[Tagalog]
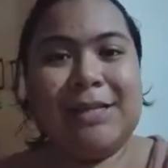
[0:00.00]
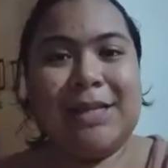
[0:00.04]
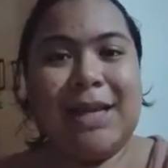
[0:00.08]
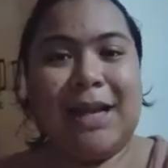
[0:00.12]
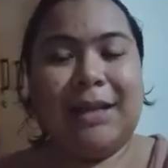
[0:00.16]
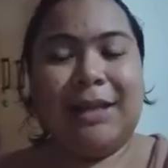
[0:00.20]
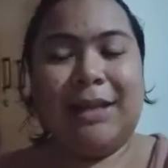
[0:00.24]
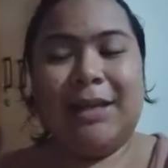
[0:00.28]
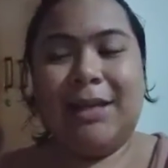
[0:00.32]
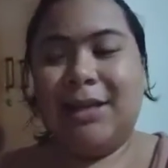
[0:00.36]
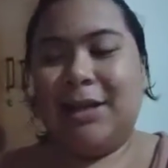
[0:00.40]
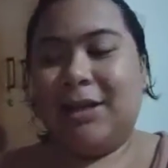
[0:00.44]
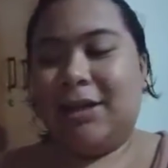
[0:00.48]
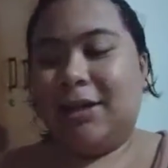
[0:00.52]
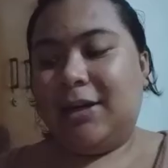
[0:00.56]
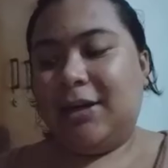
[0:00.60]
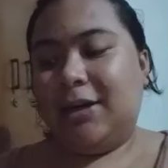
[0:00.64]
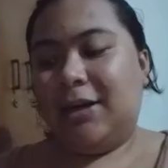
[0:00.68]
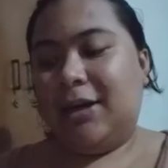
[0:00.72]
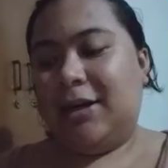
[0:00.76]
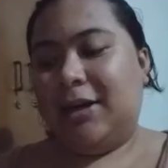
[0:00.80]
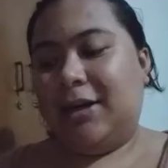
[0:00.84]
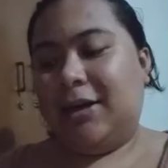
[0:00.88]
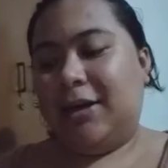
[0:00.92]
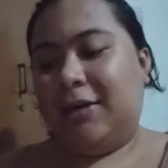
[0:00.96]
sa atin ng
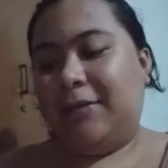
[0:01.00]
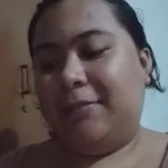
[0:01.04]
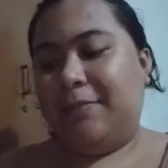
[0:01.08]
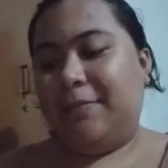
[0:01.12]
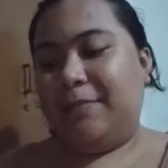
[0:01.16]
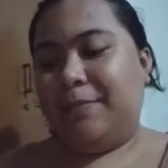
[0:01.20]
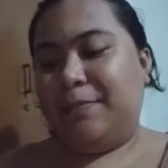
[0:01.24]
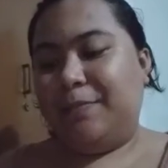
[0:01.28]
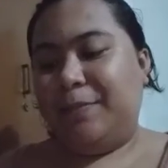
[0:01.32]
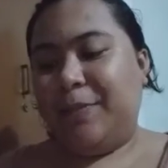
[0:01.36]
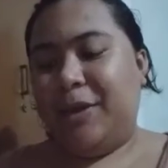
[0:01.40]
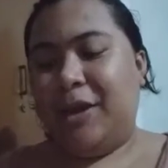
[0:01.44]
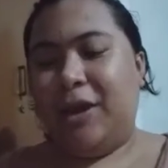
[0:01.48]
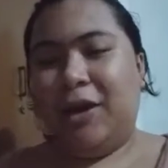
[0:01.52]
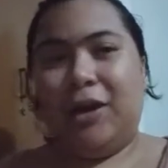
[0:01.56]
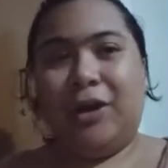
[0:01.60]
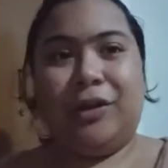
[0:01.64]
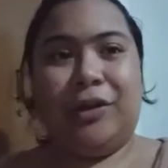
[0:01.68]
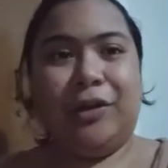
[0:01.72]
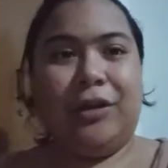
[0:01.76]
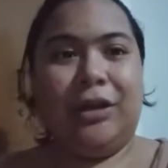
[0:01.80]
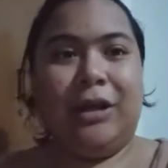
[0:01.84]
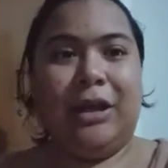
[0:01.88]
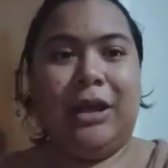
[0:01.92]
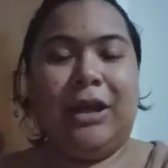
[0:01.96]
um, PR
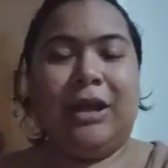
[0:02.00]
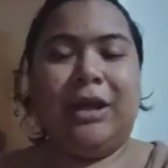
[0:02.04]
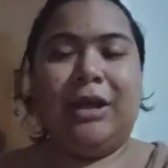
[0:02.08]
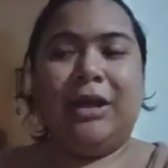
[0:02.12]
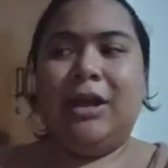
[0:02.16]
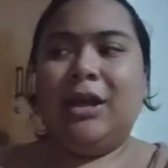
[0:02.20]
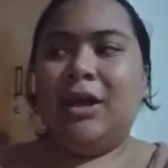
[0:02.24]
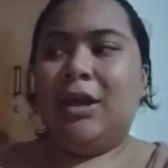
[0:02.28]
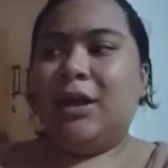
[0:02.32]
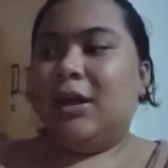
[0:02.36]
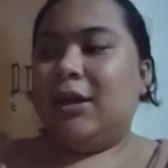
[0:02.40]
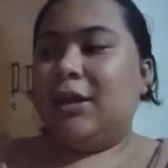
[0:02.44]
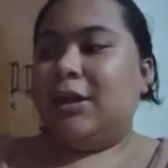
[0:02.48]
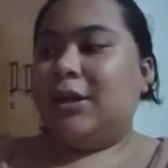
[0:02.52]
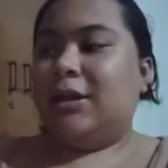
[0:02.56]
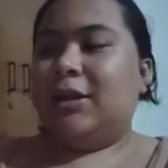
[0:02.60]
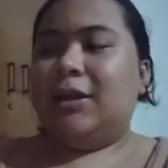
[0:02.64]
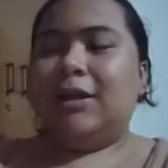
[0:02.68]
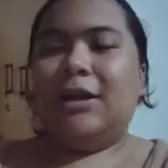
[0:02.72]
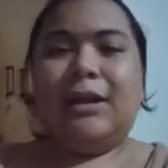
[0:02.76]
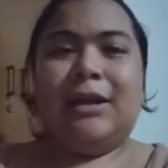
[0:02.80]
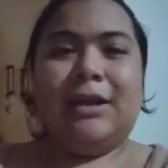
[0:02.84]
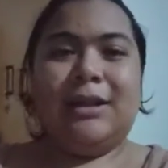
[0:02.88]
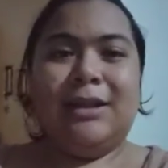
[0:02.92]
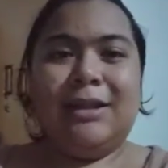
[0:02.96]
today.
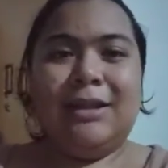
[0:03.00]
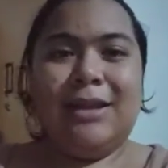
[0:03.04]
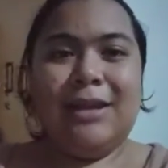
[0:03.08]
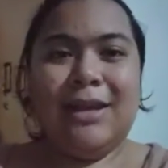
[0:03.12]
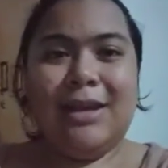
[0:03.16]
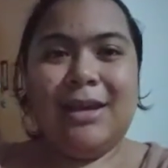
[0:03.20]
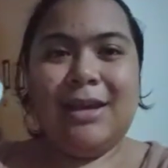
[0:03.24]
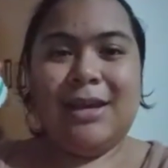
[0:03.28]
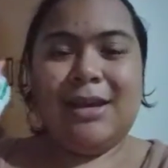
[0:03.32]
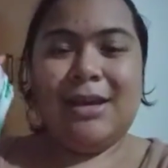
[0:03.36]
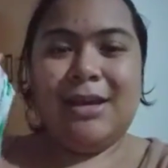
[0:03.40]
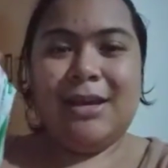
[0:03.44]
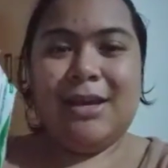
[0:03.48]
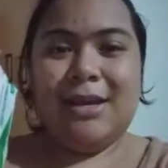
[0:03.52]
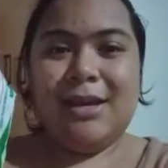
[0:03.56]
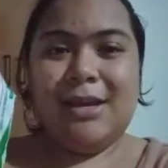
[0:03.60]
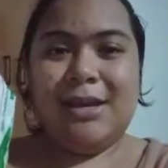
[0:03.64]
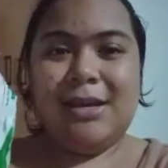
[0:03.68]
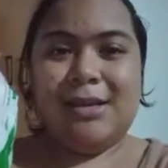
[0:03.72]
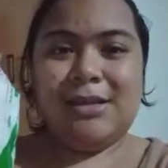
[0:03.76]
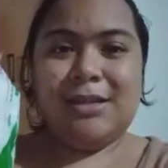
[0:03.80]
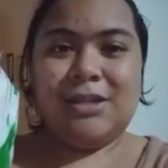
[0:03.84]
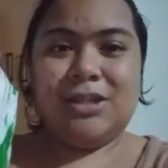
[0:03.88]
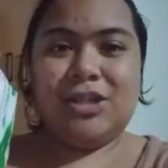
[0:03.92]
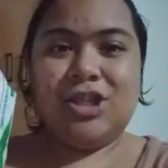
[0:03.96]

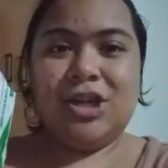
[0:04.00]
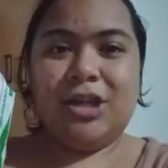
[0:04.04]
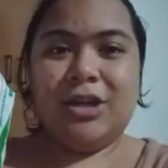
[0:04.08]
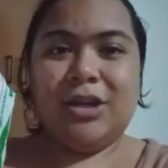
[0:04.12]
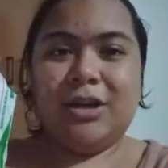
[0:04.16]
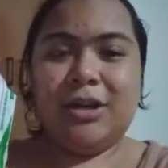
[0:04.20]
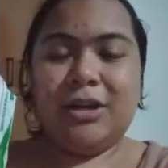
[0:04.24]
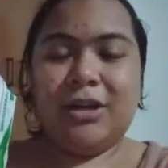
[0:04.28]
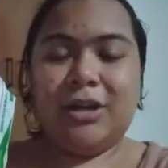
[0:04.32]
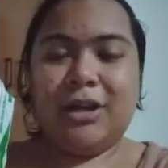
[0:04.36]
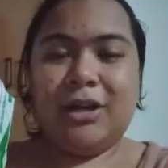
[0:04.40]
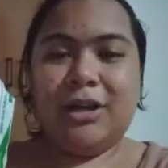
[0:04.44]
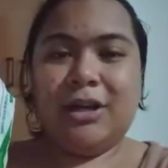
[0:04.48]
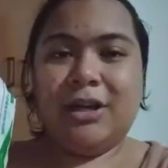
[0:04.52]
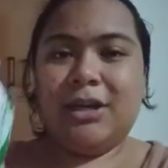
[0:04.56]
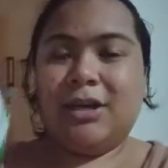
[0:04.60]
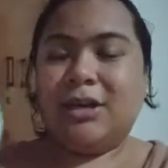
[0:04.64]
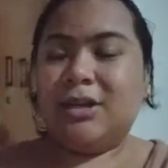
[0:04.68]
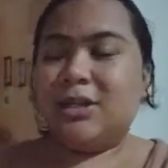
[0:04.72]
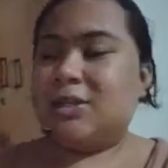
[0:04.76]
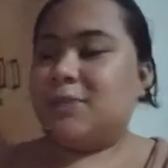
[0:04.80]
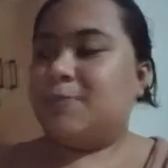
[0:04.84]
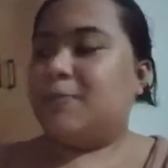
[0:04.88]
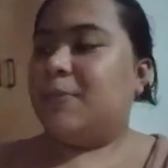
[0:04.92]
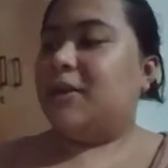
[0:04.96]
This,
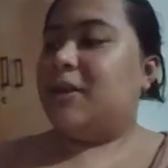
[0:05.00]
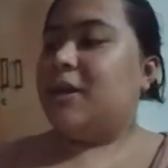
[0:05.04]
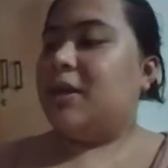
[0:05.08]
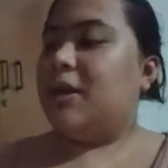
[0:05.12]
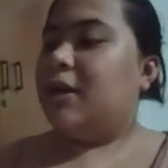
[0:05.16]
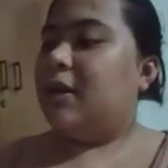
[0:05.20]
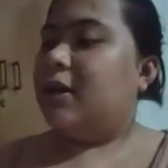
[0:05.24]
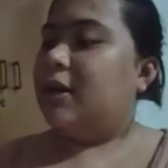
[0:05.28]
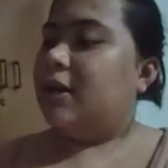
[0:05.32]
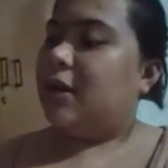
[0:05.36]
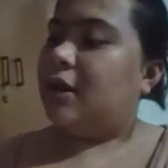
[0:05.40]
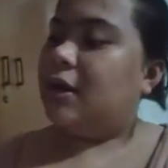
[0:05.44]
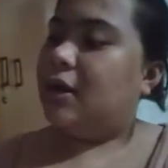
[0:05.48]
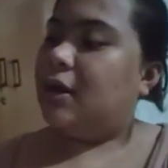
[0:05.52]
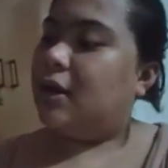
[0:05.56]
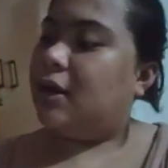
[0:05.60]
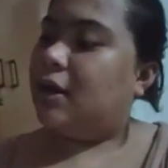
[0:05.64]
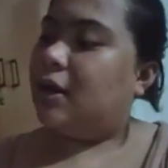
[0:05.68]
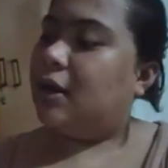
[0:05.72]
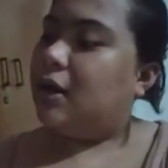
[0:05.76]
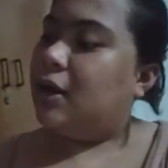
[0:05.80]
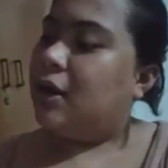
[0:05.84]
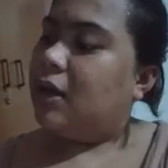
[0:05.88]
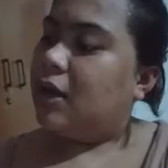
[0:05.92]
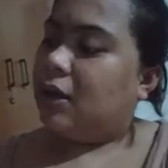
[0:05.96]
JRS, padala ng
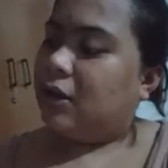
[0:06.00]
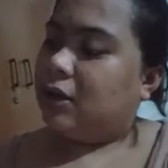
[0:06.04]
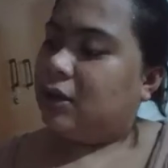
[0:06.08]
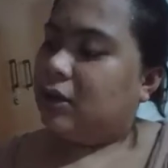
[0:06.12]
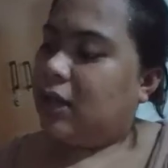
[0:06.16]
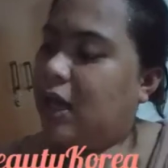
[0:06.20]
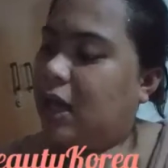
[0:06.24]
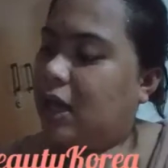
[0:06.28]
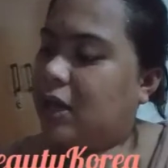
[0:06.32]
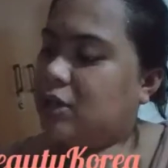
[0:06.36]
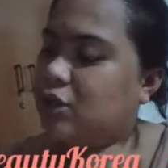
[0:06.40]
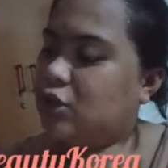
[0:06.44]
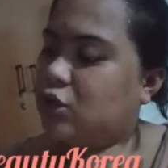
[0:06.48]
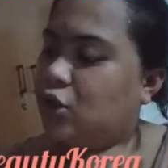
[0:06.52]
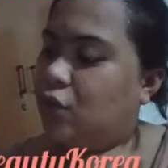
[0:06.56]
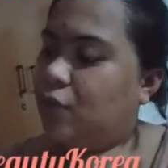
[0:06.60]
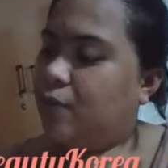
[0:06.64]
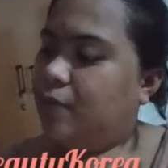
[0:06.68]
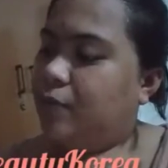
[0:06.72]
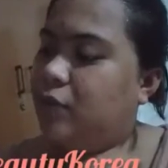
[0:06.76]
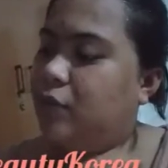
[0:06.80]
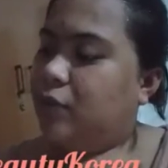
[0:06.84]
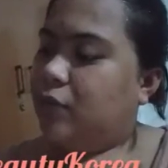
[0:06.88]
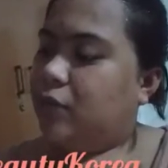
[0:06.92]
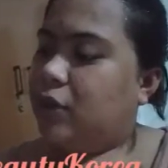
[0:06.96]

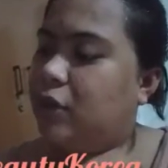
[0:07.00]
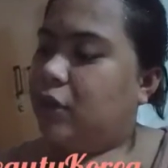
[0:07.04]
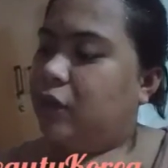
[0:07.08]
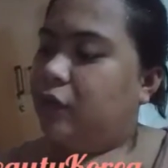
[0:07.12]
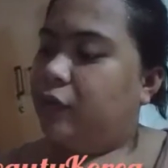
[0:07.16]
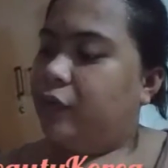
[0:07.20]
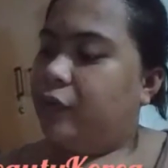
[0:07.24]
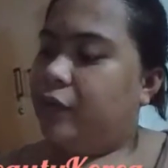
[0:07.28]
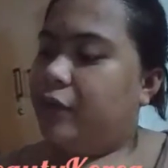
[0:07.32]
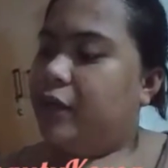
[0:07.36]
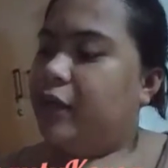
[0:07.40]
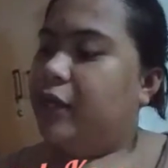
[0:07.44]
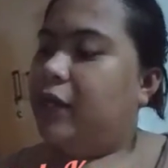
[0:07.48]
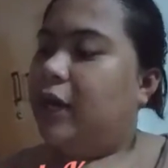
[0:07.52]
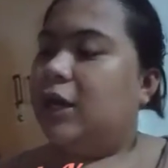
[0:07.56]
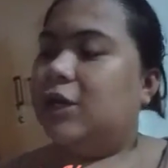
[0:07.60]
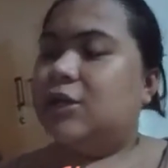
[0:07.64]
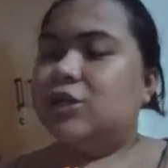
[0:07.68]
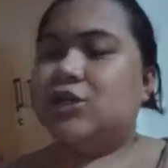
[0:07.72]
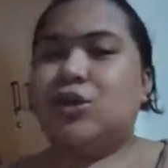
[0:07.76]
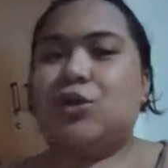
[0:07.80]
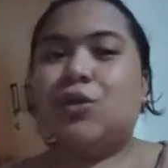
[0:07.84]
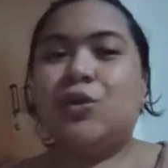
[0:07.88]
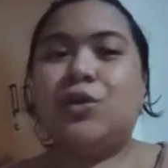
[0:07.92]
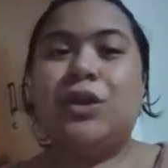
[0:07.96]
Dasom Beauty Korea.
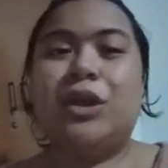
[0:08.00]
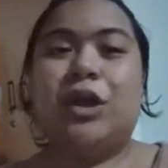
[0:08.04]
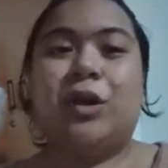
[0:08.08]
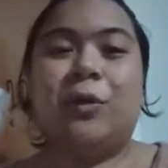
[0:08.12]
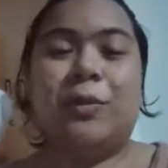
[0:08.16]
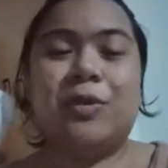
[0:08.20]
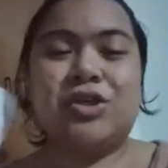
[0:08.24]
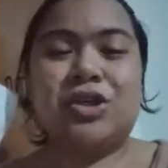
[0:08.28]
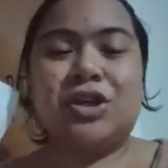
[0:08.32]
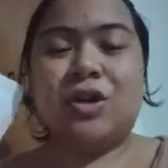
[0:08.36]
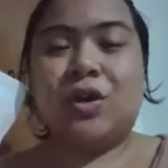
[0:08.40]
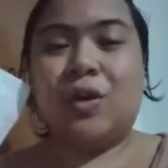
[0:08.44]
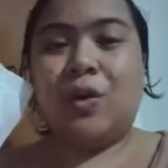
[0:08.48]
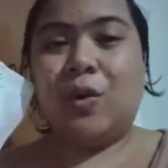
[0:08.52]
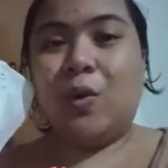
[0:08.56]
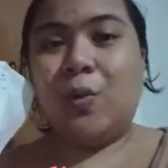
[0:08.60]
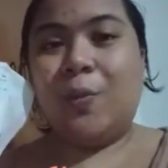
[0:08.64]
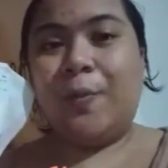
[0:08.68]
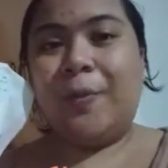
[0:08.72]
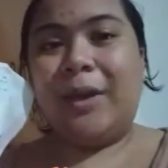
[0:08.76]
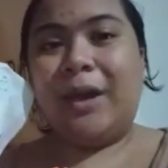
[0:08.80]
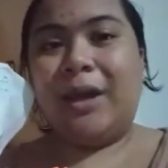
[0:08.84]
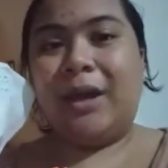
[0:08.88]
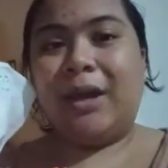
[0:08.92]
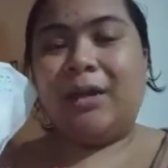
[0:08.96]
So, hindi ko pa siya
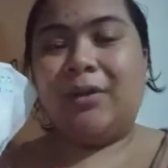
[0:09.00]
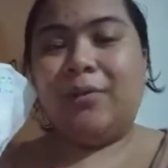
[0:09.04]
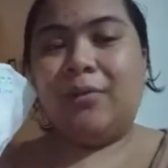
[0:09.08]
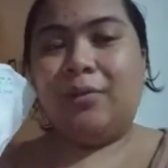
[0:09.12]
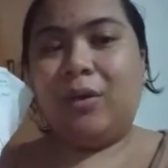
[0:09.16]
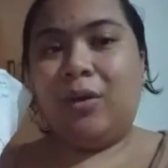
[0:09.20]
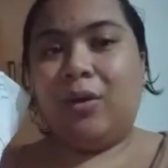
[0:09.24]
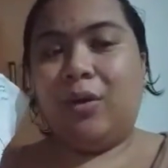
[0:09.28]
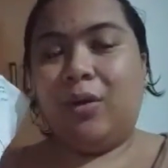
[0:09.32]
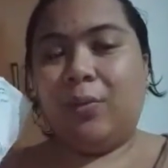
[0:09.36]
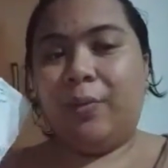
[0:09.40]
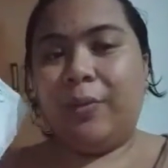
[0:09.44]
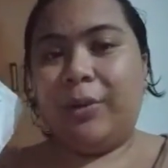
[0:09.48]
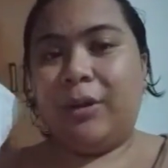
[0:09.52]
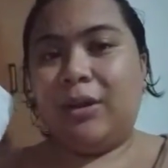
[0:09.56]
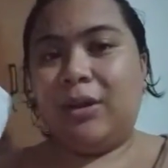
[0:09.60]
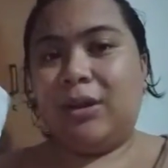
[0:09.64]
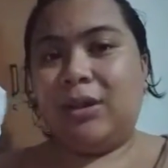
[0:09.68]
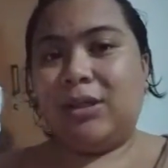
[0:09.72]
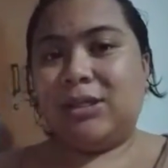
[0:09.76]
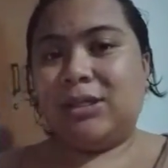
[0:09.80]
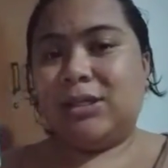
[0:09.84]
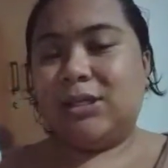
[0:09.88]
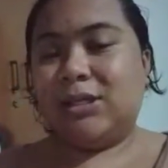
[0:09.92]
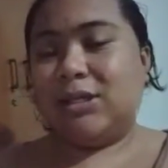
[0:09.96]
na-open. We'll open
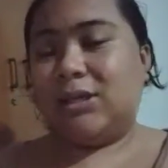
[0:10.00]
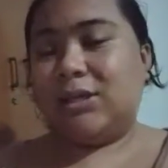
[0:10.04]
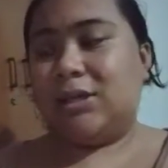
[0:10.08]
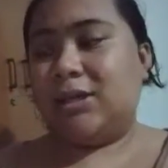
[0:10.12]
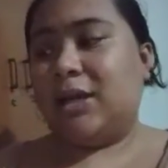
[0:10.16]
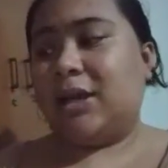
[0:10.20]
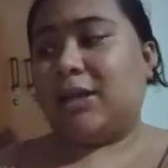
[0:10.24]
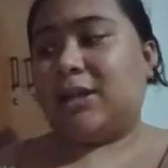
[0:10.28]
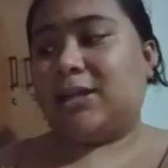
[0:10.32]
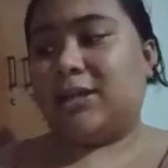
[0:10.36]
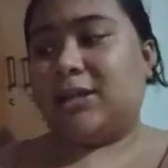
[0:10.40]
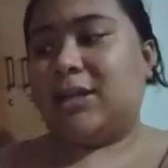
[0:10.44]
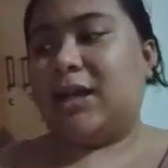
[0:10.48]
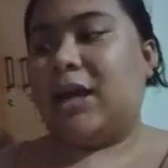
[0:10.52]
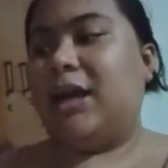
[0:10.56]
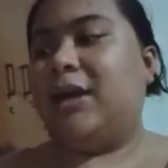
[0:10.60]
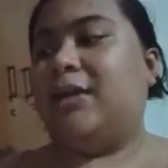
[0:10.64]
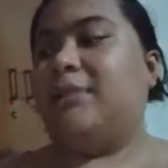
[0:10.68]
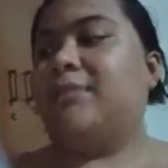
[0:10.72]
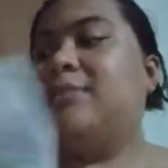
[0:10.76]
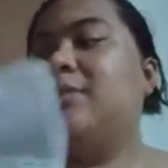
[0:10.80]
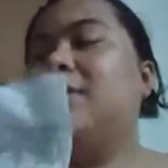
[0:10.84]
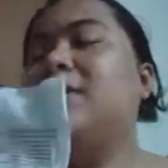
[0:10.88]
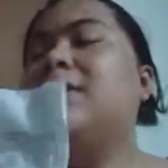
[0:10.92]
this next time.